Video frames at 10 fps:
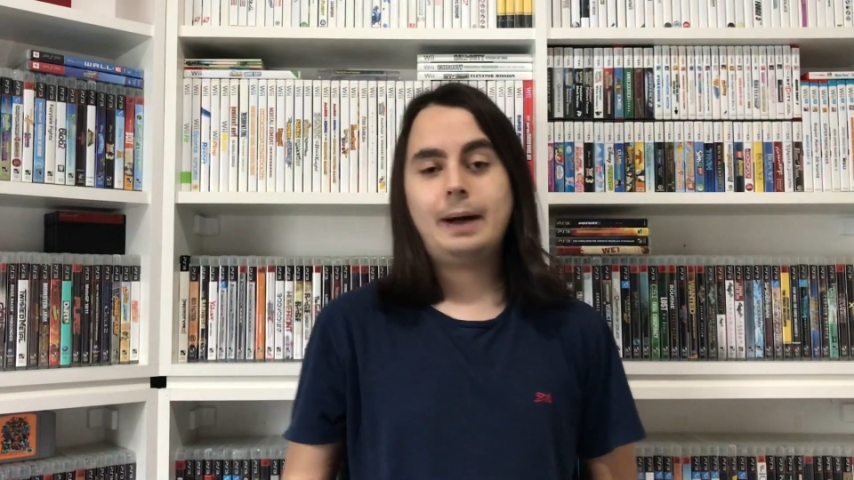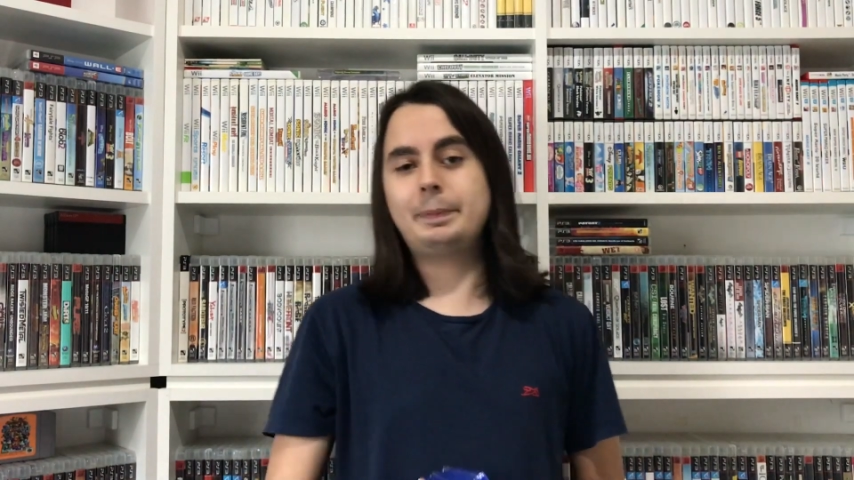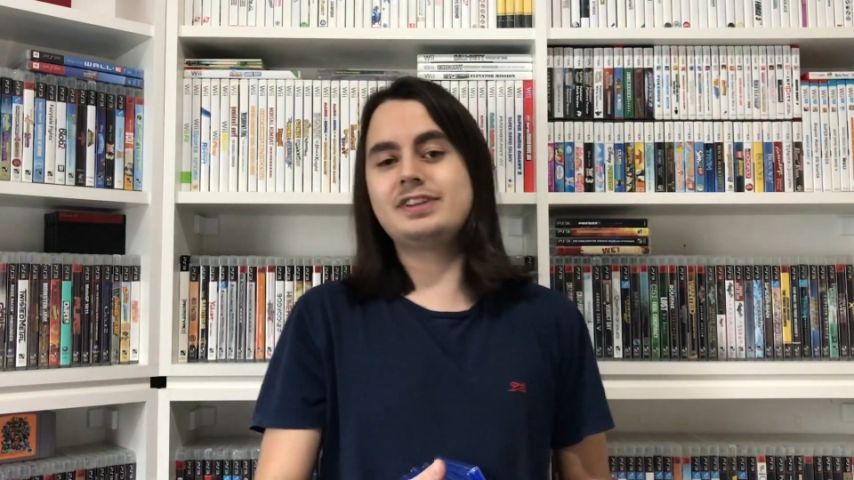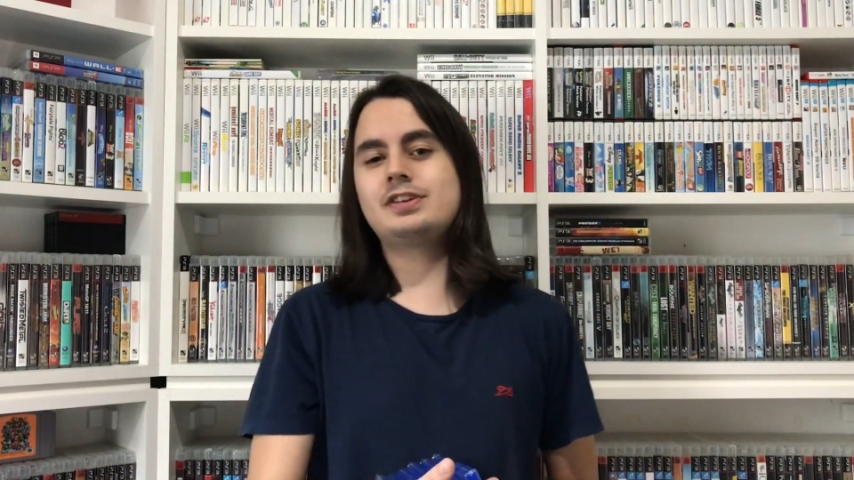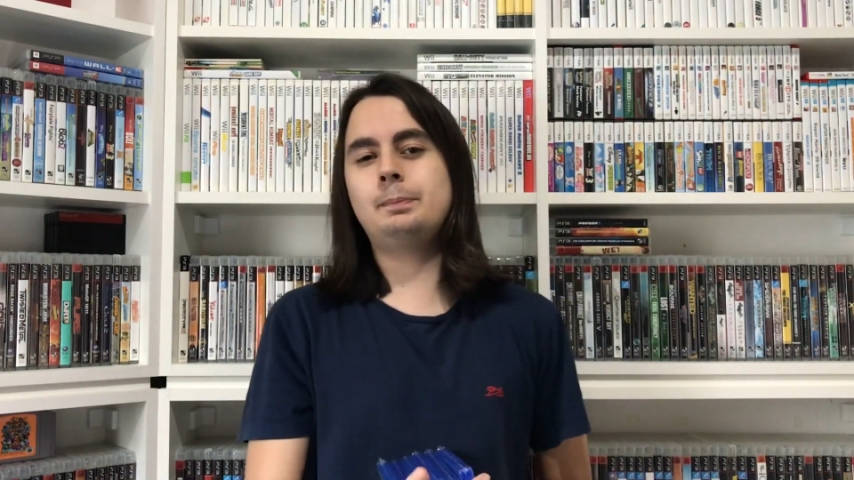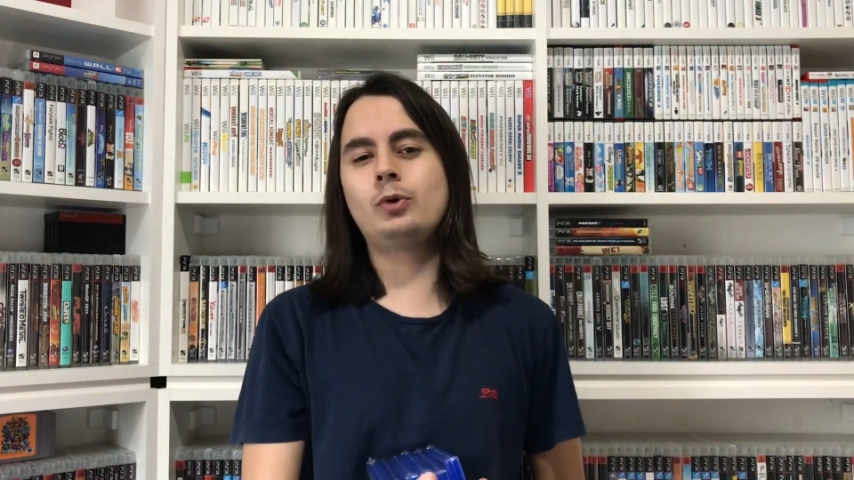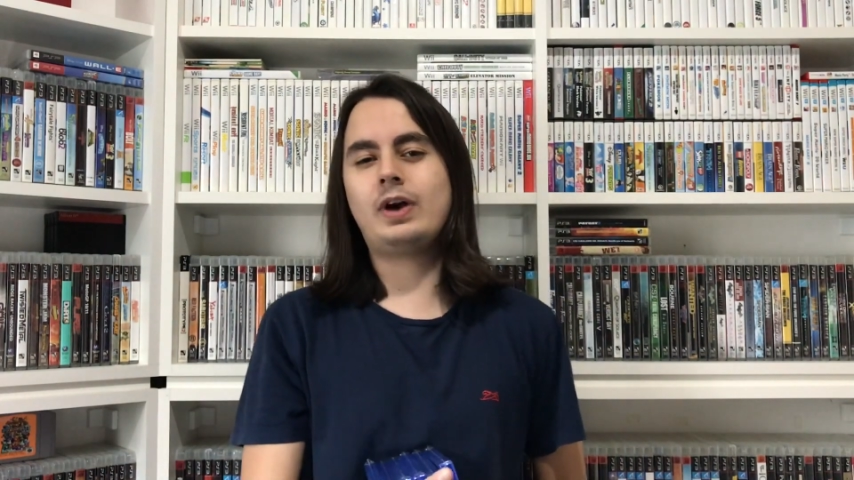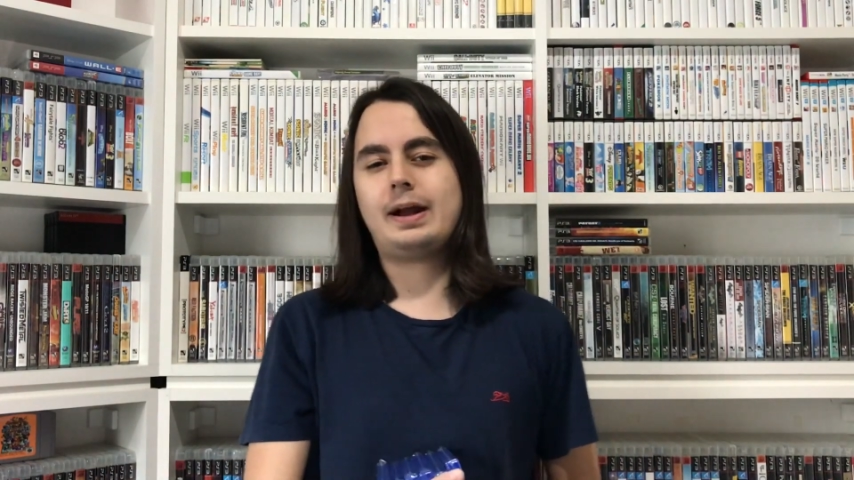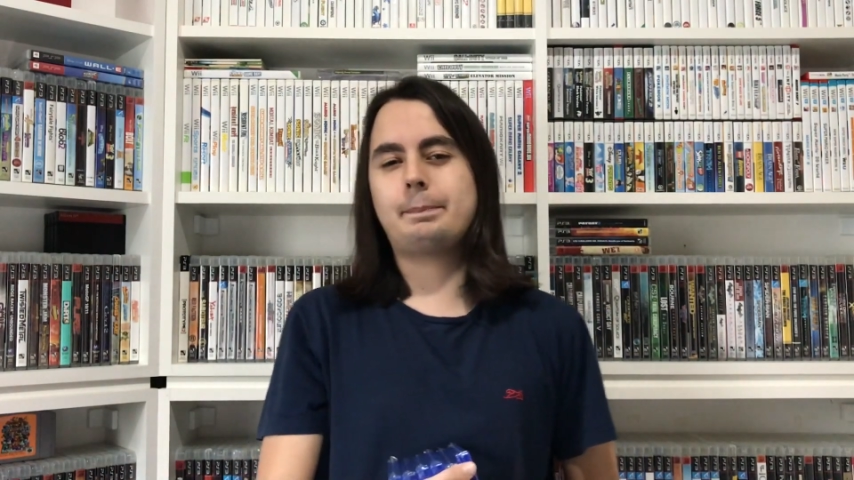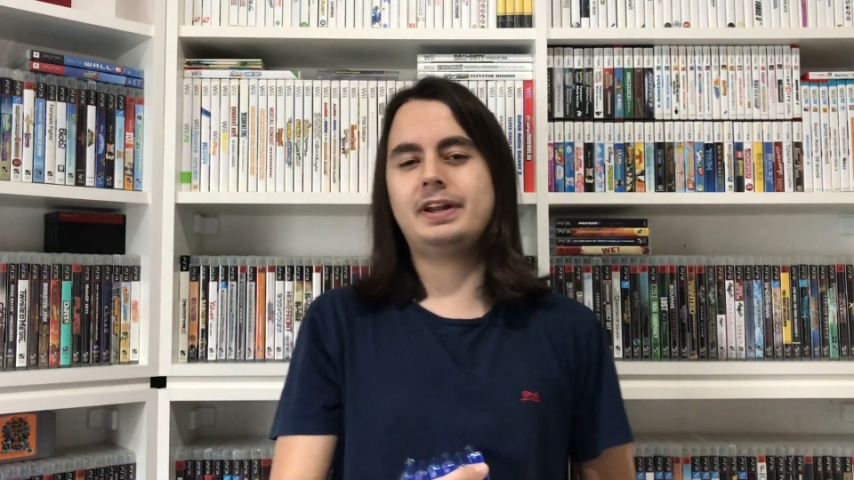A princípio
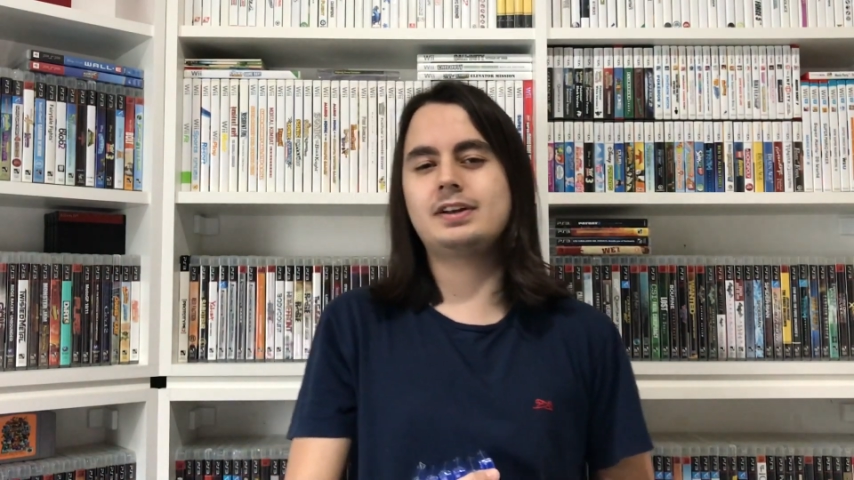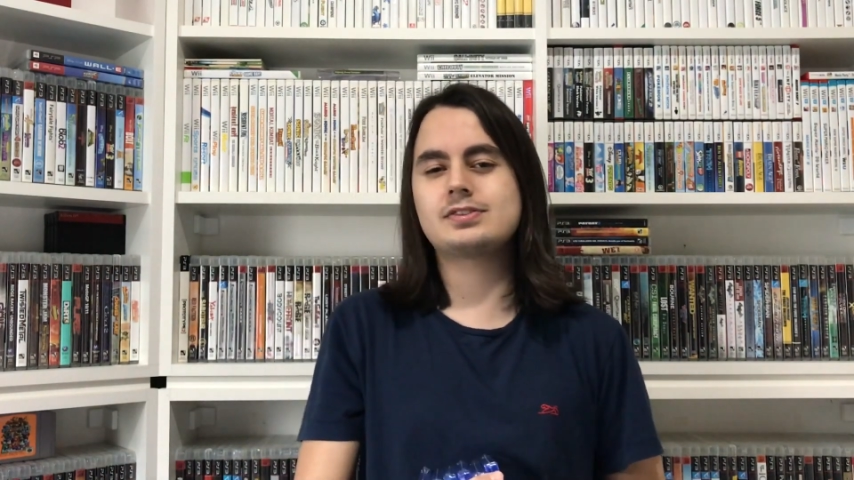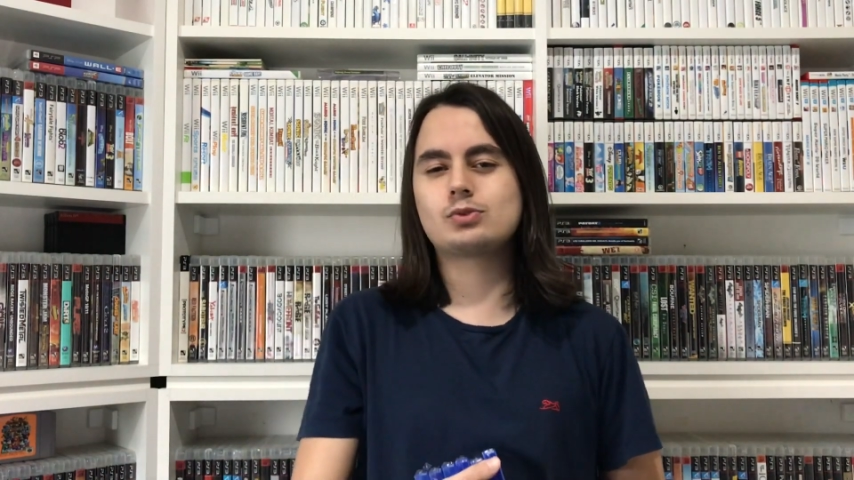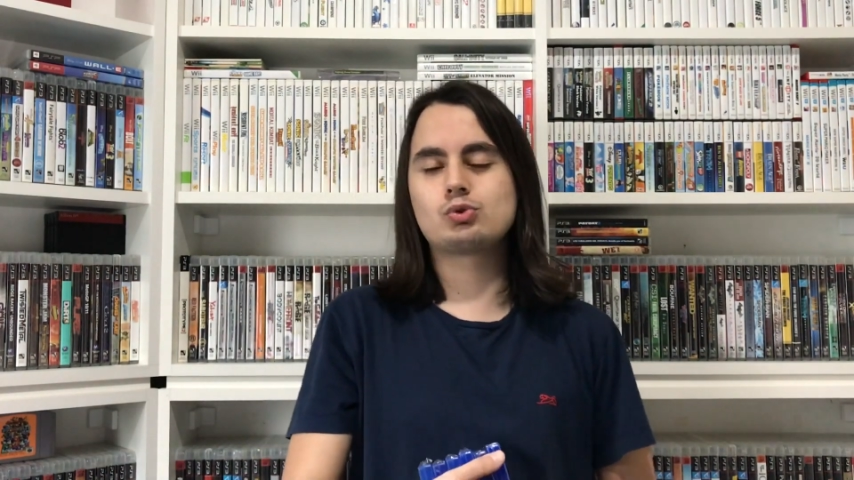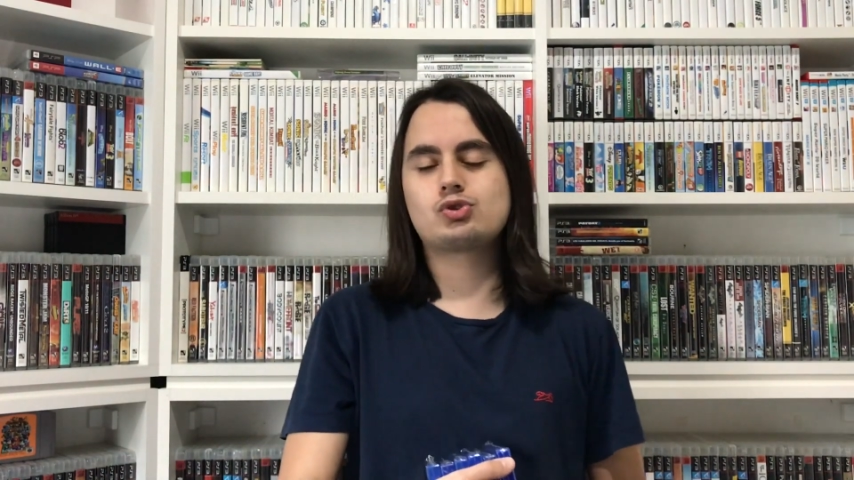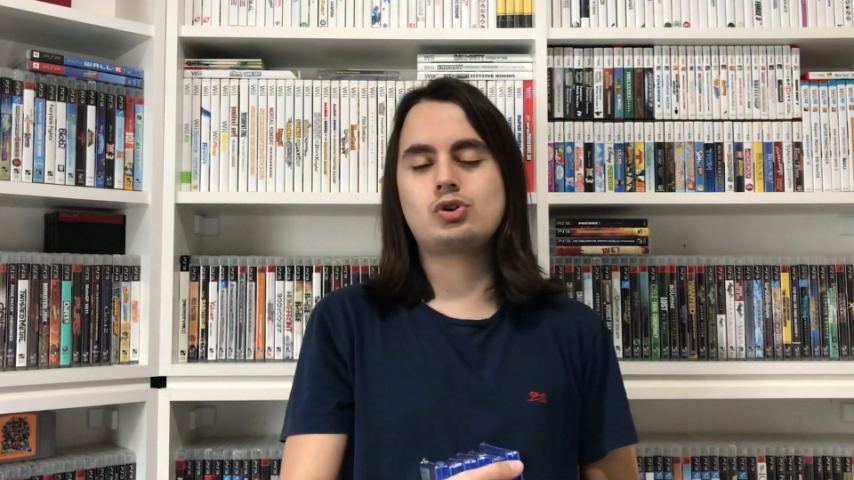era apenas os